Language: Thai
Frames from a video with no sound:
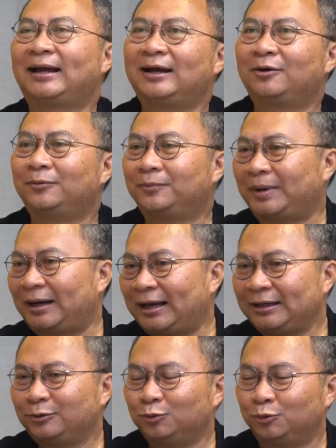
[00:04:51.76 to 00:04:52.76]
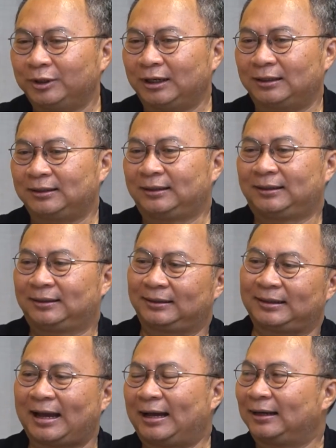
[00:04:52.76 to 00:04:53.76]
ถ้าเรามาไล่ดูเนี่ย
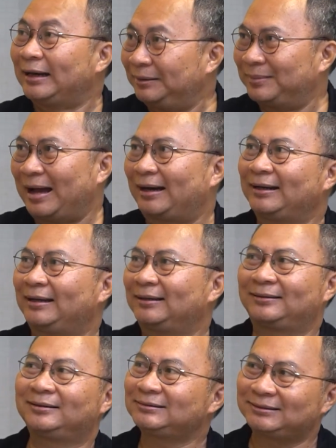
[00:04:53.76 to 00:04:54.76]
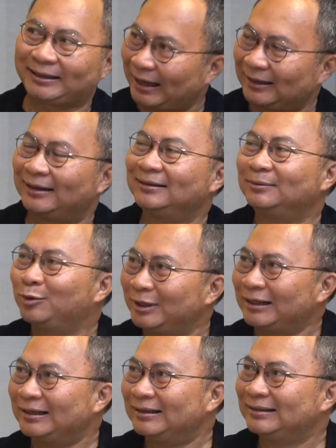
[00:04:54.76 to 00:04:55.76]
ทางเดนมาร์กเนี่ยก็จะเก่งในเรื่องพวก
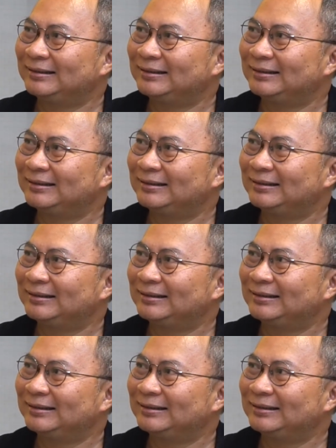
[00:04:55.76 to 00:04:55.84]
นี้